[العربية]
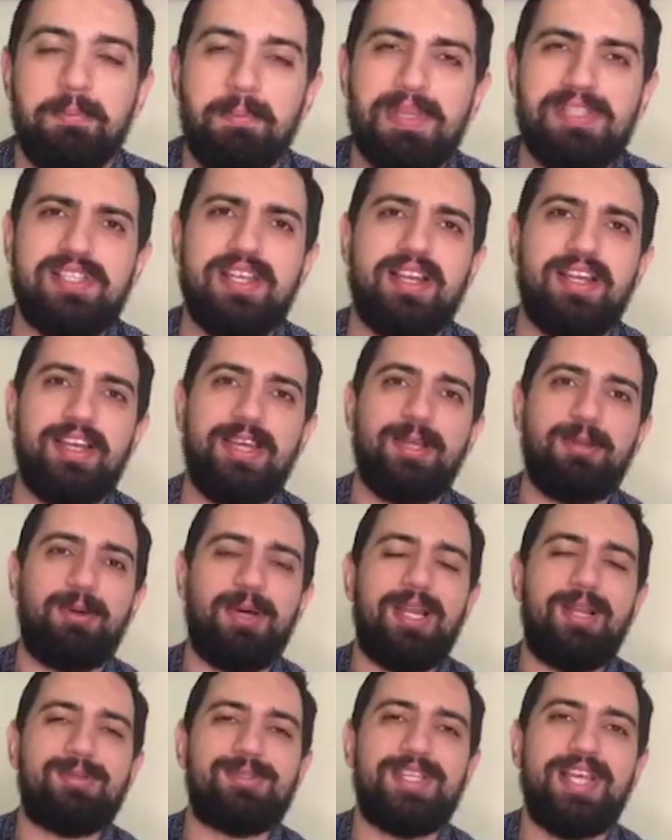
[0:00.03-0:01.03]
مساء الخير
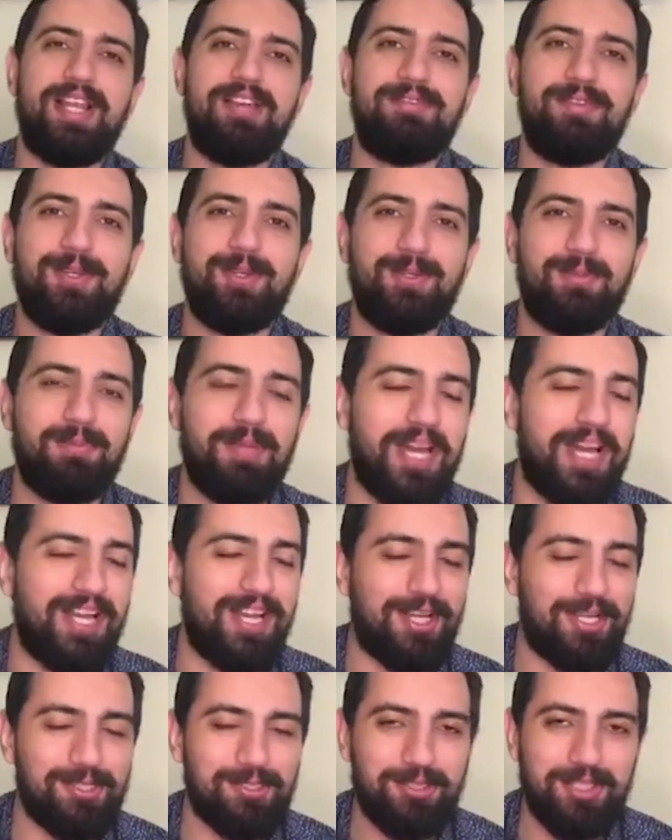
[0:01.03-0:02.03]
واهلا وسهلا فيكم
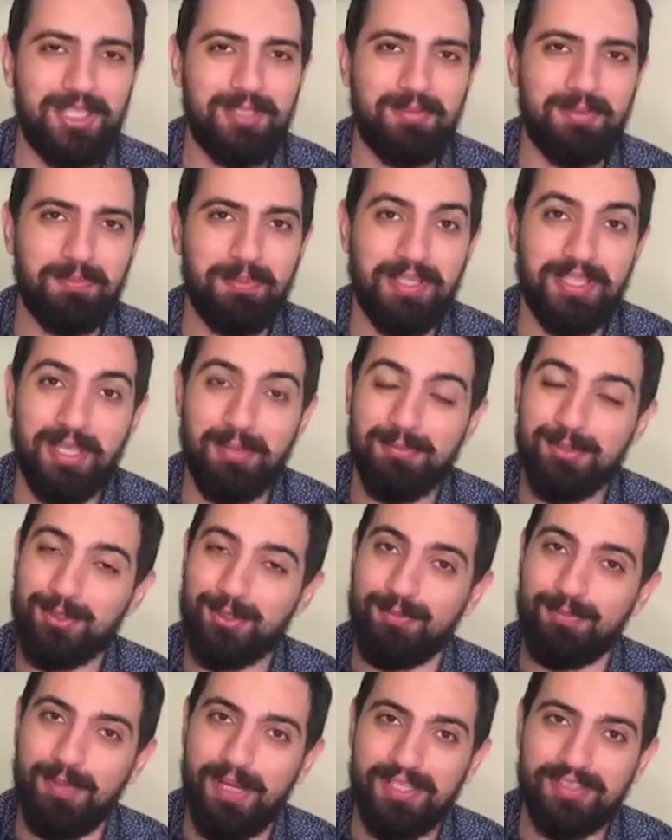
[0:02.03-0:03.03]
بحلقه جديده من
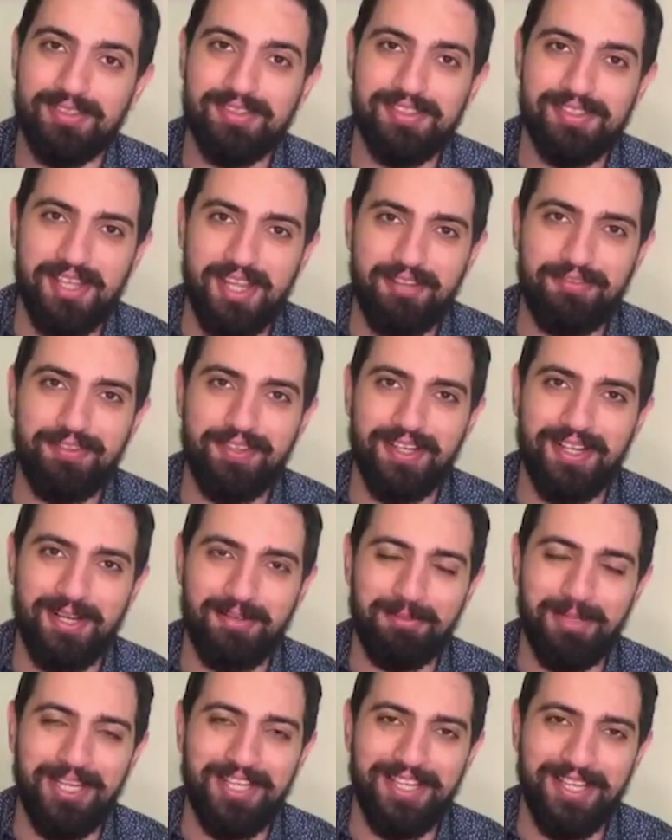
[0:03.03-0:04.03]
برنامجكم بعد الصافره
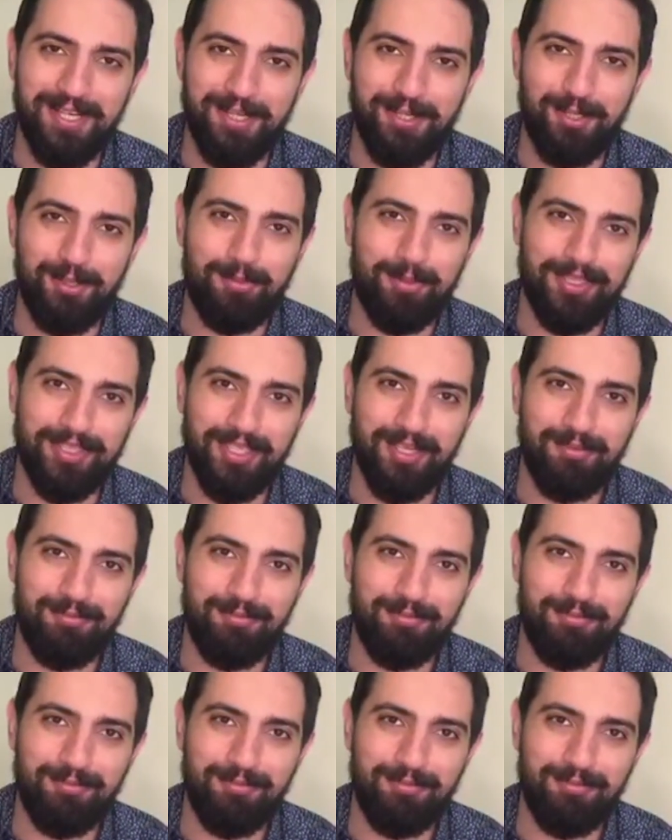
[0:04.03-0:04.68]
معي انا عبيد